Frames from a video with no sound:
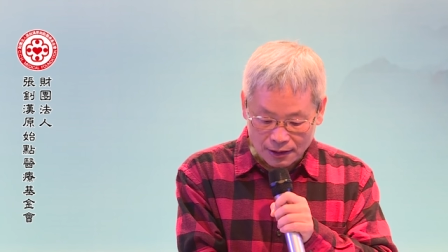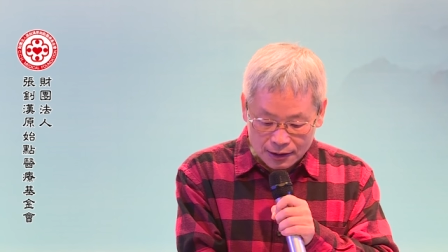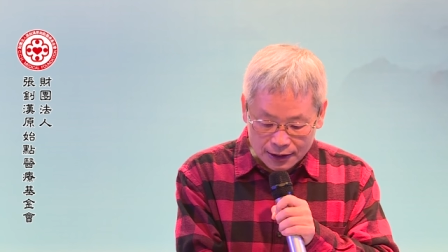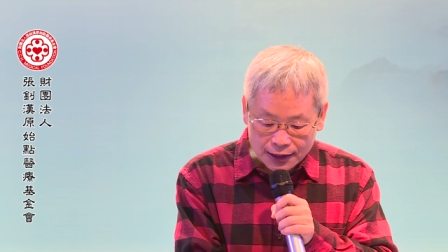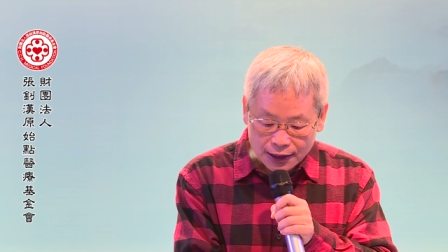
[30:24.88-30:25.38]

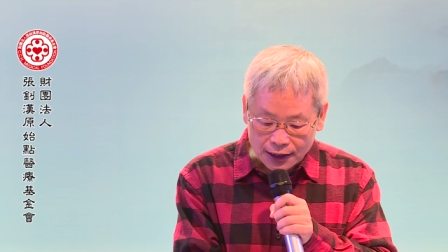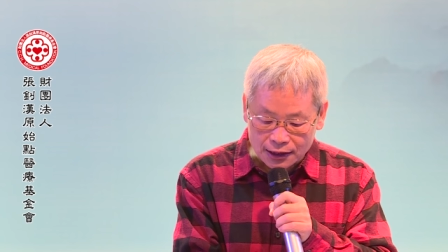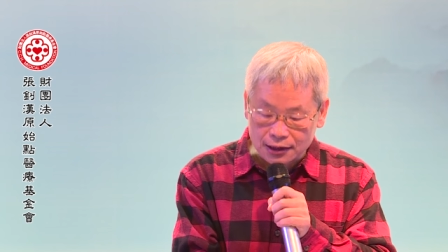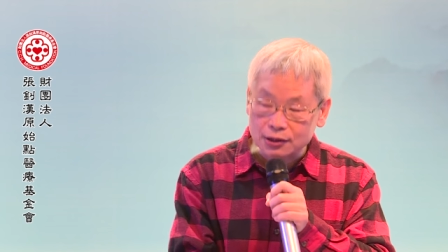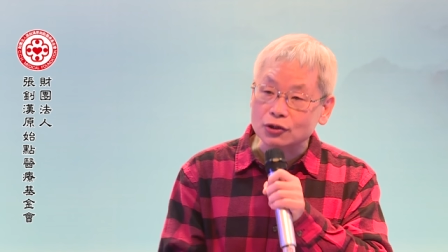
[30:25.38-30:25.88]
生机饮
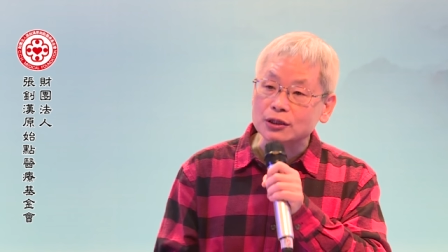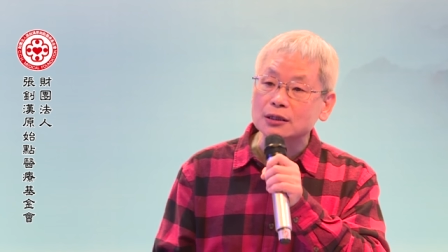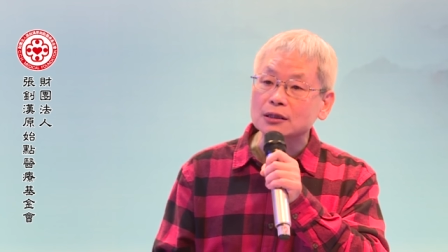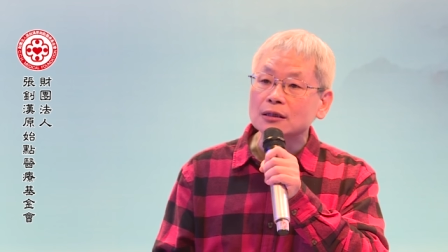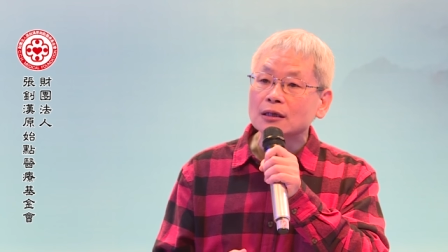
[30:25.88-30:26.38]
食就
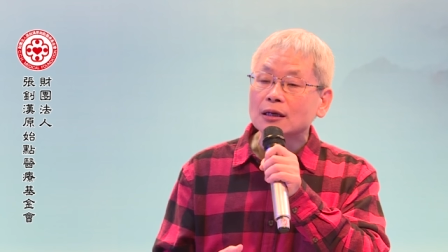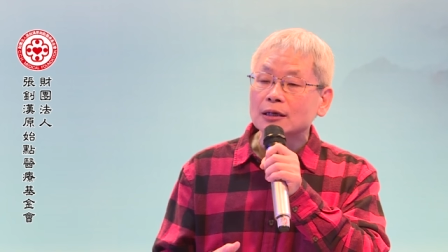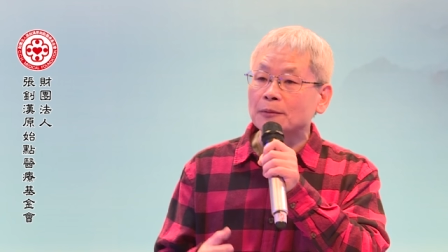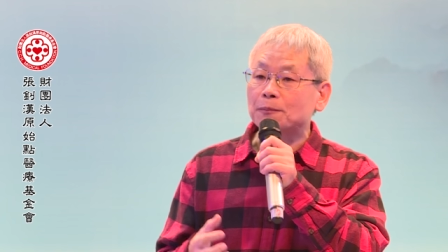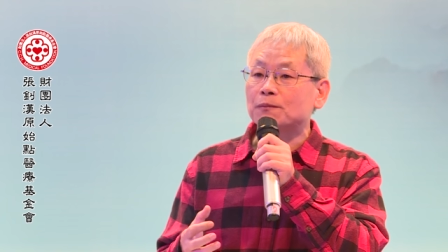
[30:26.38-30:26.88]
是
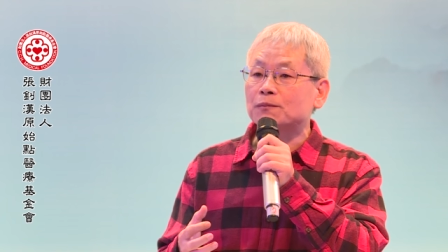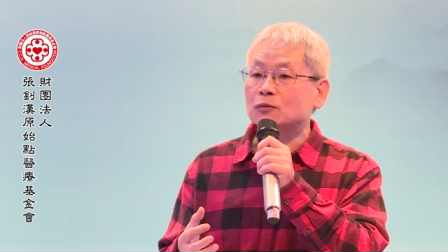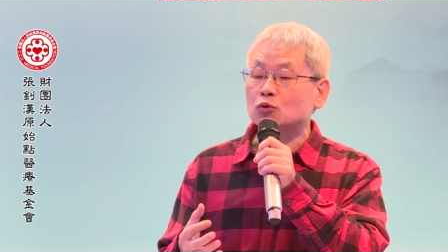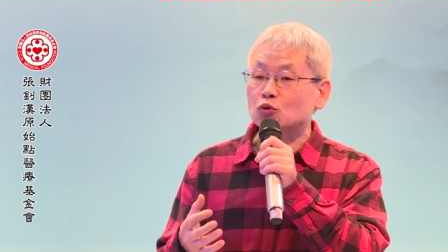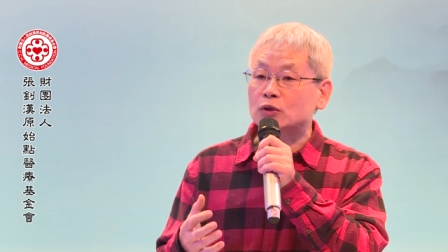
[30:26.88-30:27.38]
你
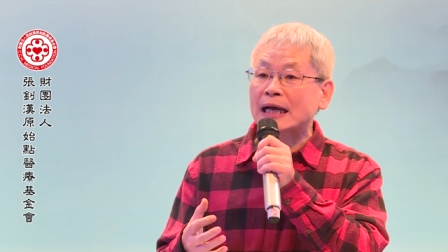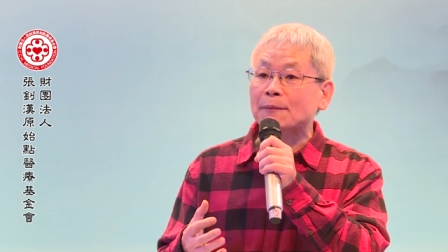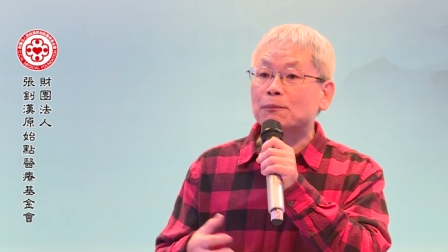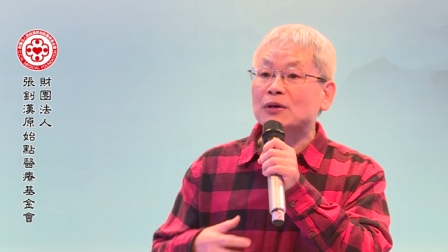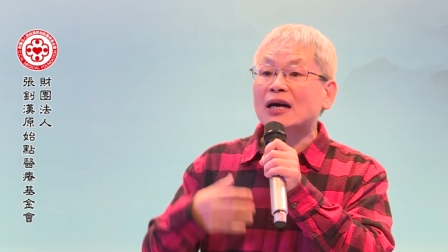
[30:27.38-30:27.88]
主张
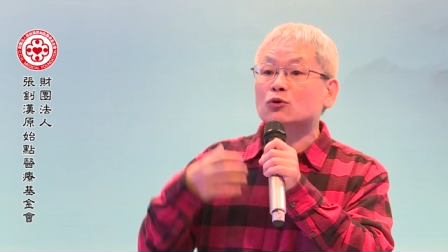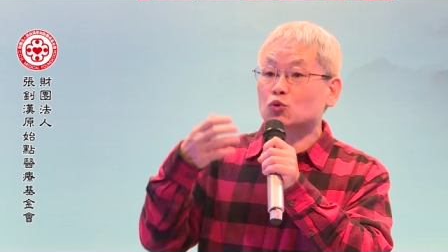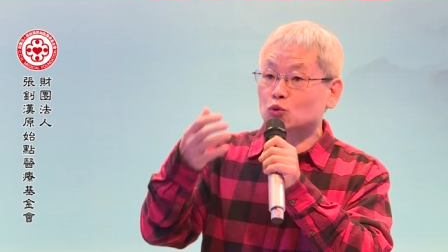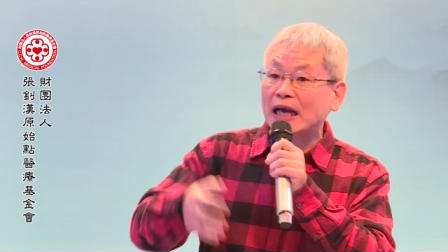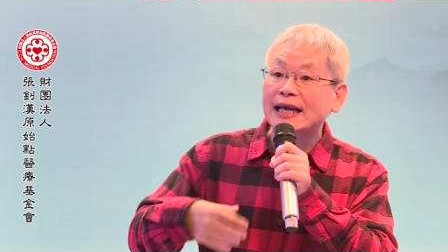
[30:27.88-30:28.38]
不要
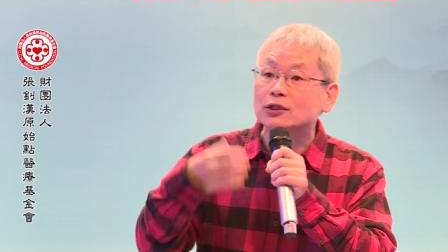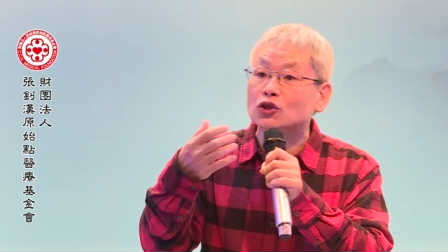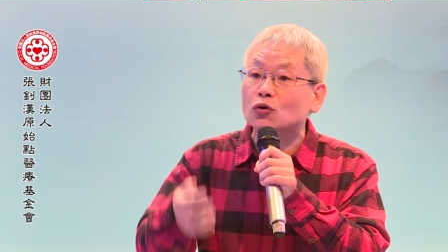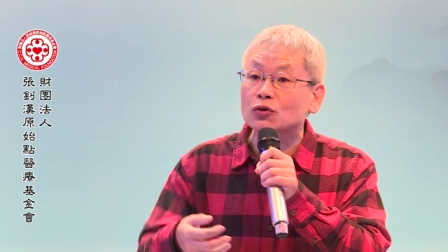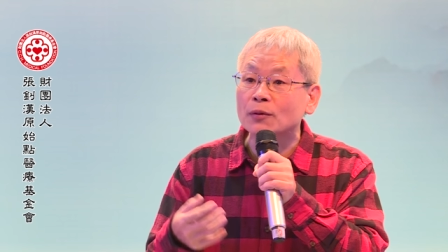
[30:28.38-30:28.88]
煮太
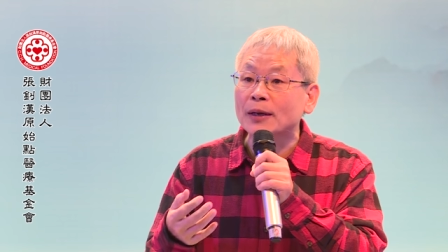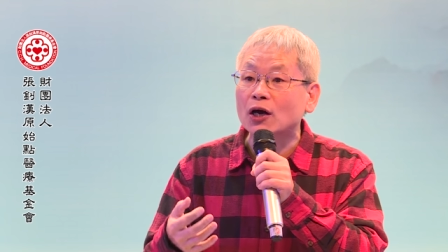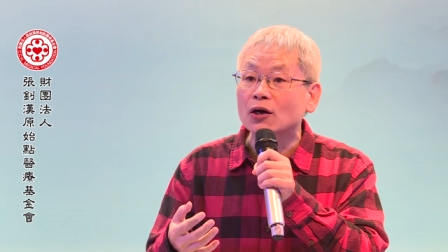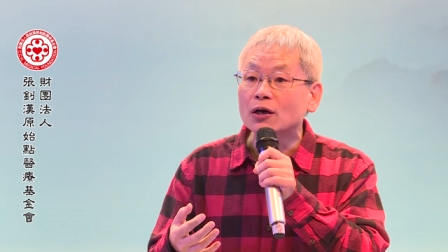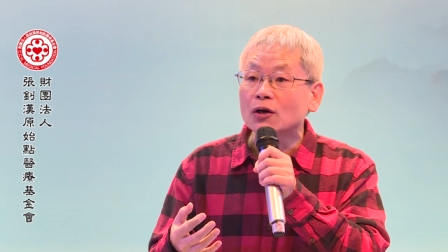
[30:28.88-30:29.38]
久，有没有？
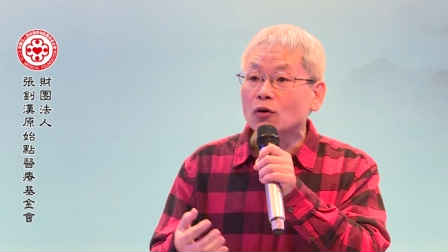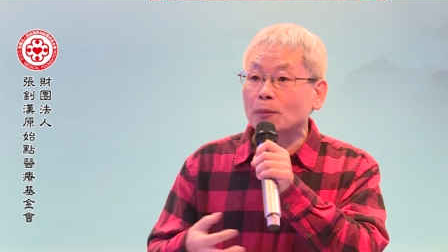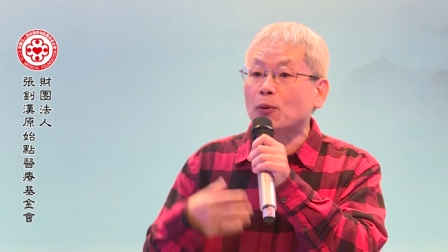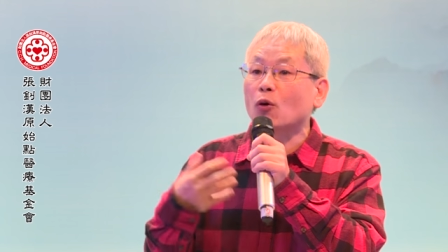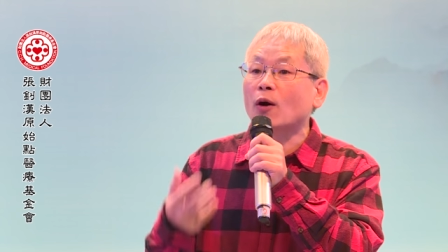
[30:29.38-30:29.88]
会
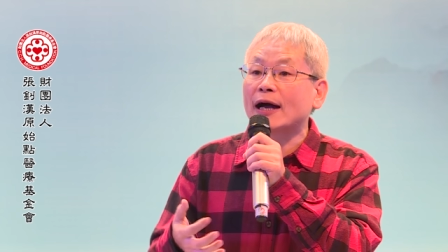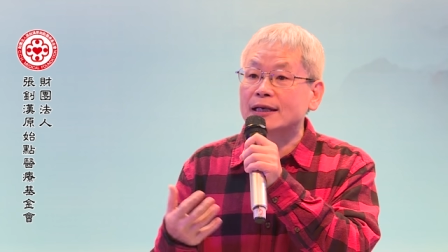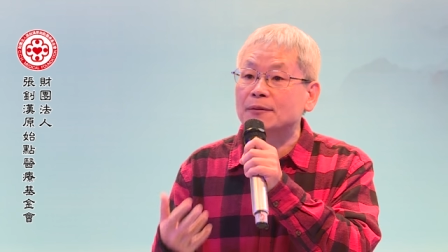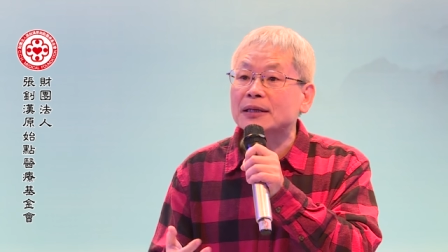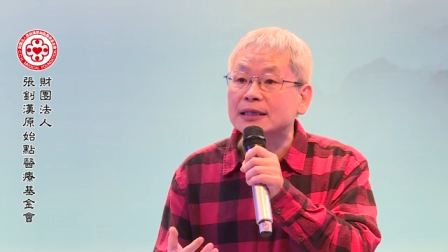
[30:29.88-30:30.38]
破坏
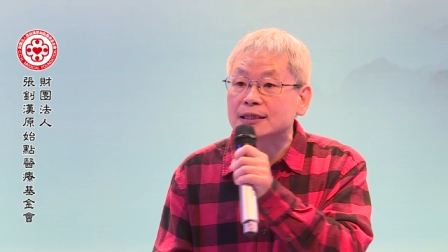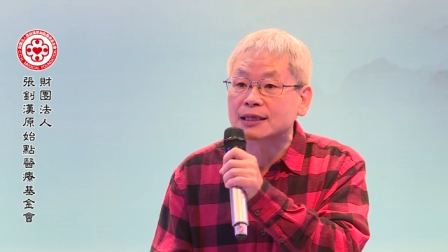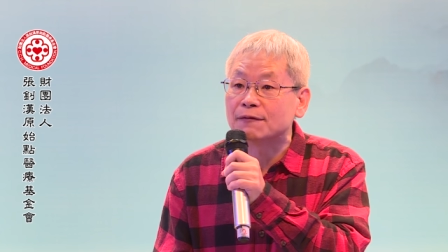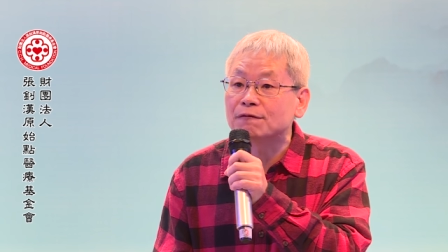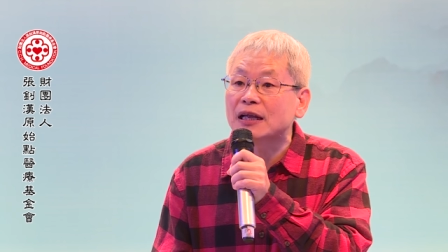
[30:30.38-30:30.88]
里面的
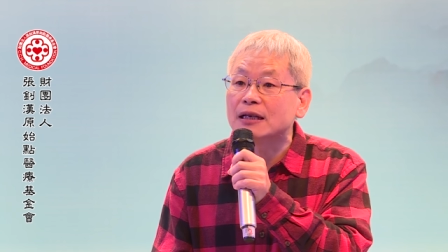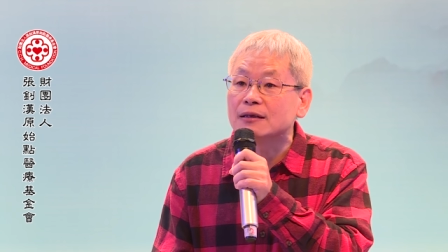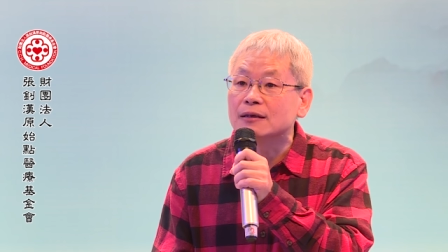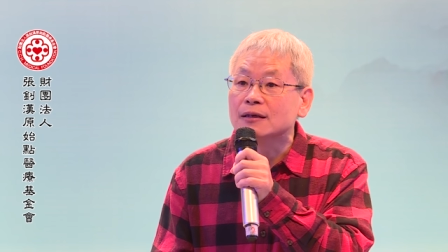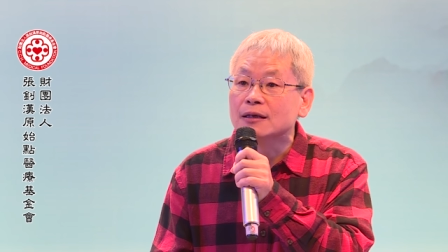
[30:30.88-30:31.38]
成分，
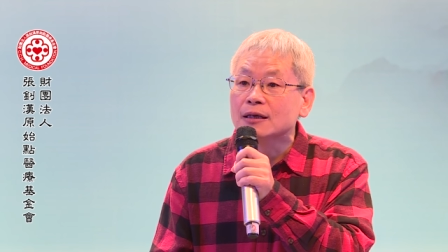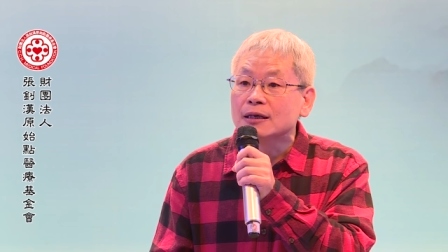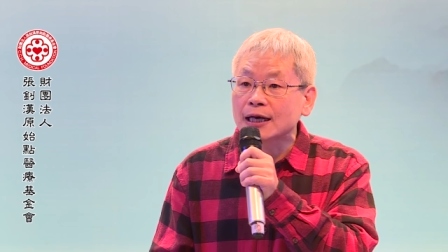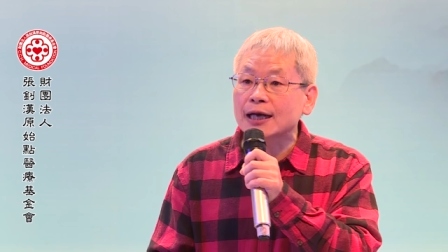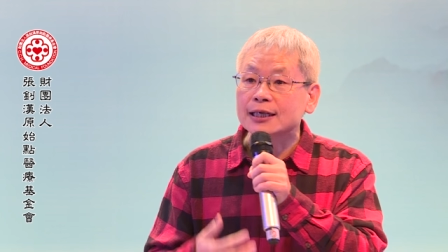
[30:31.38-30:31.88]

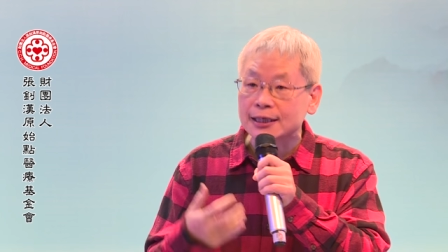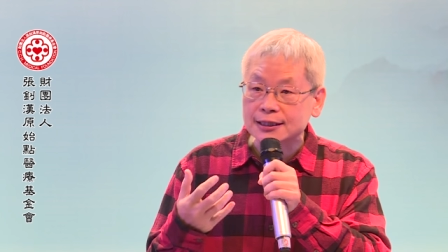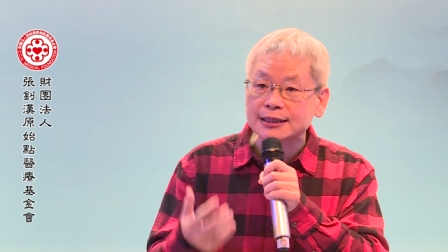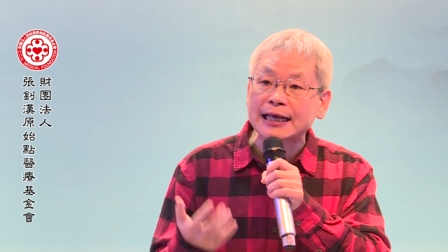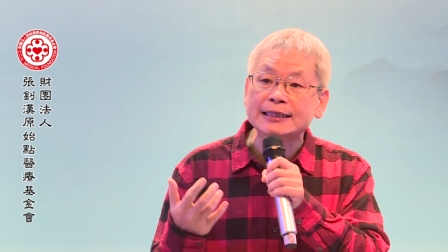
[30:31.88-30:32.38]
那也
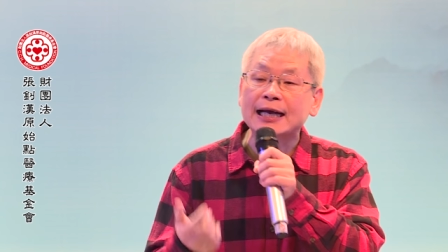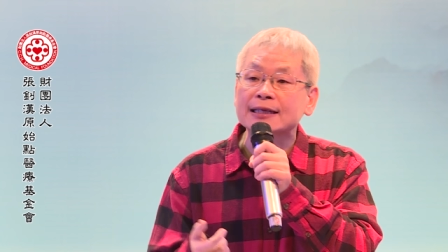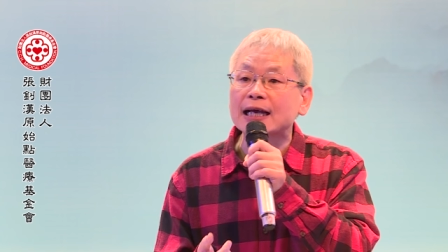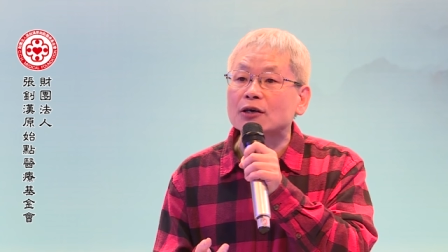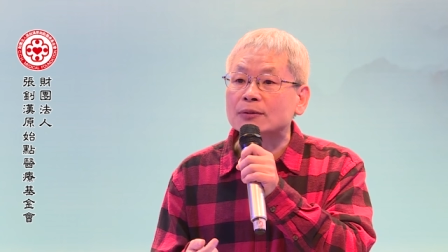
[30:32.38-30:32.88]
是在
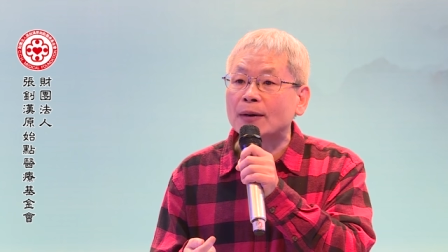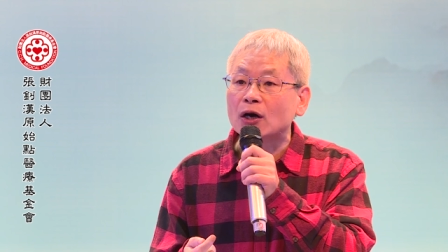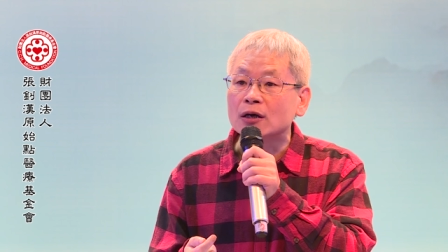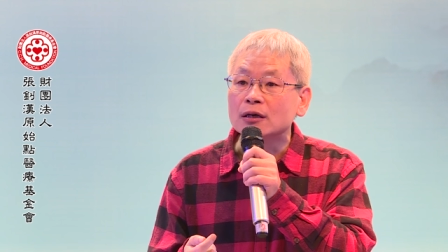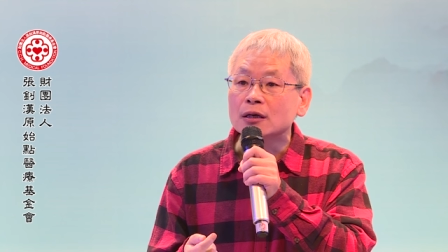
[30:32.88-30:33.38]
强调什么？
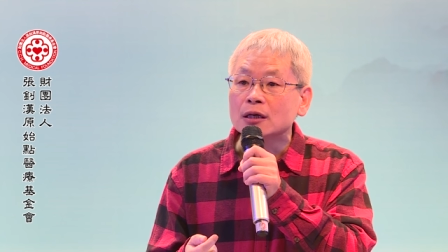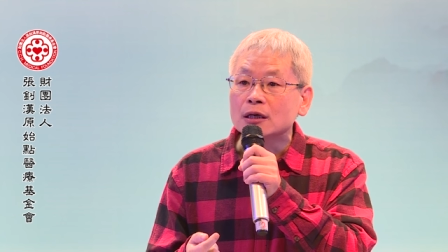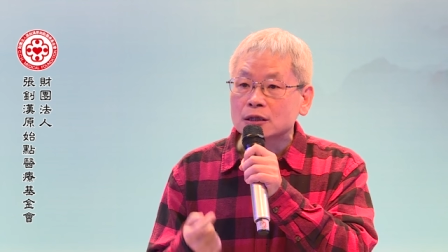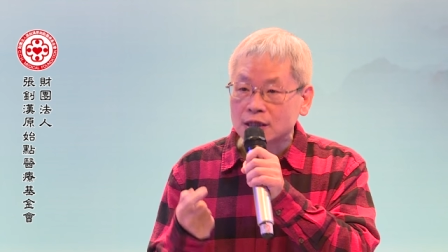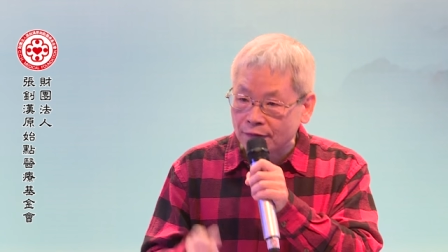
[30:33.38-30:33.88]

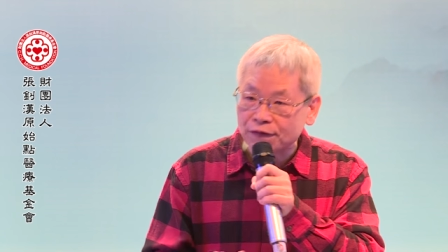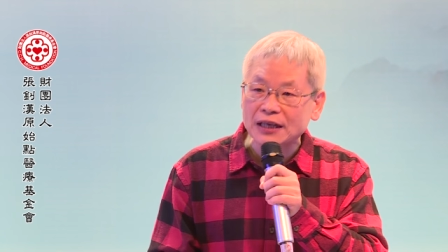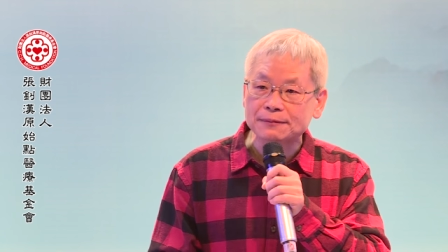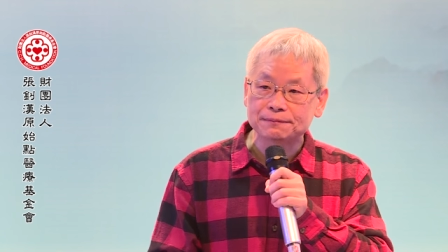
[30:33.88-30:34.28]
成分。